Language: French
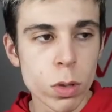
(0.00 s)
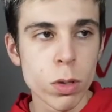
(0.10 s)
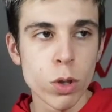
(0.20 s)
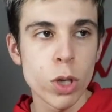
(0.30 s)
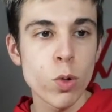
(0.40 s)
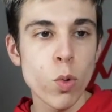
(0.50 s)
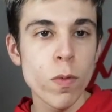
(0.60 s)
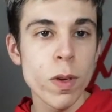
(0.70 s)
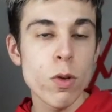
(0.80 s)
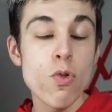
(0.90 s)
euh, j'ai
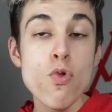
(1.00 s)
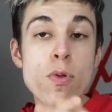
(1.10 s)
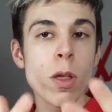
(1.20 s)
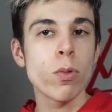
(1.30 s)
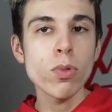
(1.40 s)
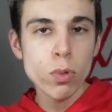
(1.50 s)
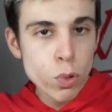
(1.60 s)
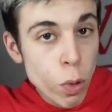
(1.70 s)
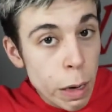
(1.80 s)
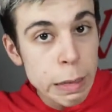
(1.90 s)
trouvé une annonce
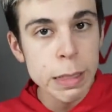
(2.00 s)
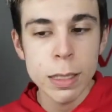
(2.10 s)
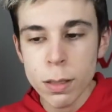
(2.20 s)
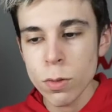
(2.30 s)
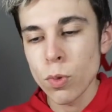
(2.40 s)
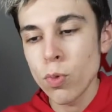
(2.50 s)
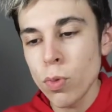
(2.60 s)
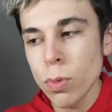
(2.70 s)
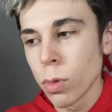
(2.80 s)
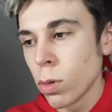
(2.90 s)
sur un site
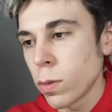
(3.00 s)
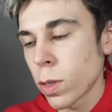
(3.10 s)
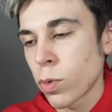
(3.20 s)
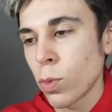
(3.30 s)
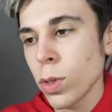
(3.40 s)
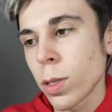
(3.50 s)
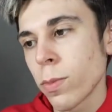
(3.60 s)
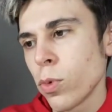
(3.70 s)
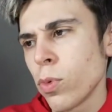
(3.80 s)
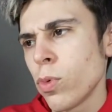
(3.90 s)
où euh, tout simplement ça
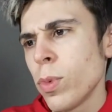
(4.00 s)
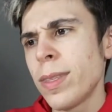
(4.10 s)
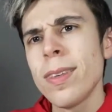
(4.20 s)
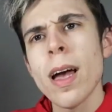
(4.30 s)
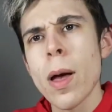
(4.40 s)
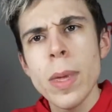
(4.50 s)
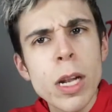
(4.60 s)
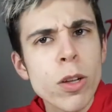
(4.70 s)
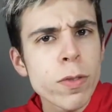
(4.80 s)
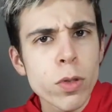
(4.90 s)
me mettait à
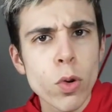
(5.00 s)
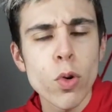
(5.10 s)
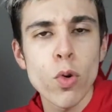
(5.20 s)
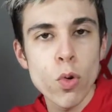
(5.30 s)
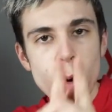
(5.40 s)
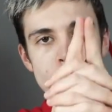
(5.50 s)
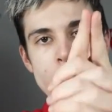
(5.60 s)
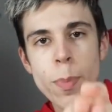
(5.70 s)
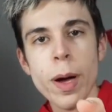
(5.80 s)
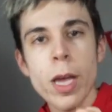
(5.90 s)
1900 euros
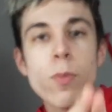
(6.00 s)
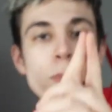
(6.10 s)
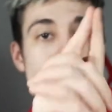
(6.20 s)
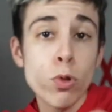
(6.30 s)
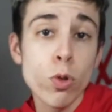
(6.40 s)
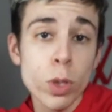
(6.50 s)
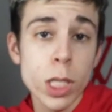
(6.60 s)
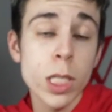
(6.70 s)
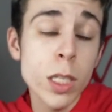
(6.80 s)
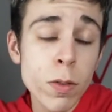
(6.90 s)
l'appareil plus
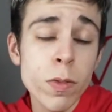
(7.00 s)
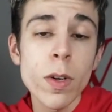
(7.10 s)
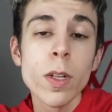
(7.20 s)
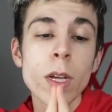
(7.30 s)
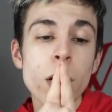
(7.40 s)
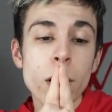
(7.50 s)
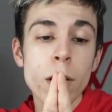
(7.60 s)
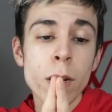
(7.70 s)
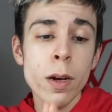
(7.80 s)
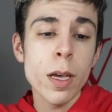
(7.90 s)
l'objectif.
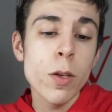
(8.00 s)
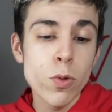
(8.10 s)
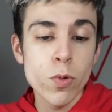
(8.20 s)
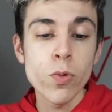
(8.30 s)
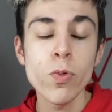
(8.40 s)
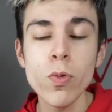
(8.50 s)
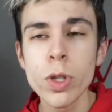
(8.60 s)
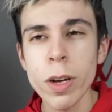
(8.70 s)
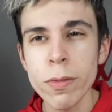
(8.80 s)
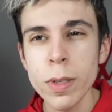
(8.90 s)
et du coup,
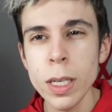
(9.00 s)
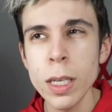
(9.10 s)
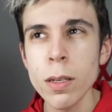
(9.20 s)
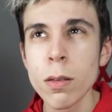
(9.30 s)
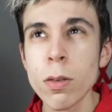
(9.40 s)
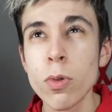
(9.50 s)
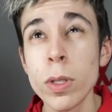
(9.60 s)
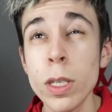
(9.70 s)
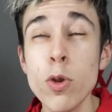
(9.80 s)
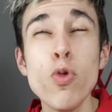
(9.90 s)
j'avais
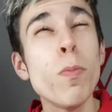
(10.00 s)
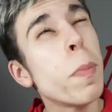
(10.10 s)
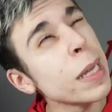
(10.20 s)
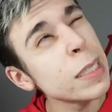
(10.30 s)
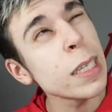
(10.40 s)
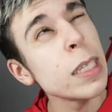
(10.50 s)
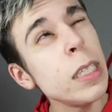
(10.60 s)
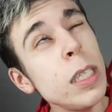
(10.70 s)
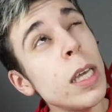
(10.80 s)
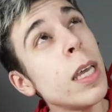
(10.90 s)
aussi une
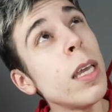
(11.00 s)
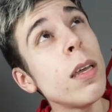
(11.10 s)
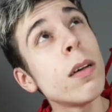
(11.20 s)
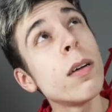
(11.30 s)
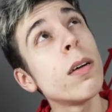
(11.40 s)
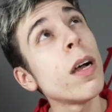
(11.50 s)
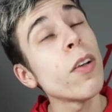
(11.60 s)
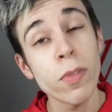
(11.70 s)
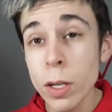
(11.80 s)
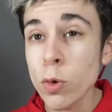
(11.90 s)
batterie et
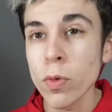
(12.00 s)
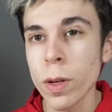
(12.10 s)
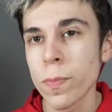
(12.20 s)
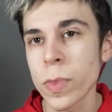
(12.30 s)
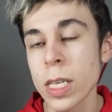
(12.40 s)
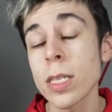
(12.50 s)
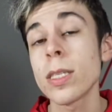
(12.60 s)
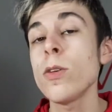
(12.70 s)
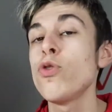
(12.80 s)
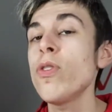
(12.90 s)
un filtre UV. Et ça, c'était une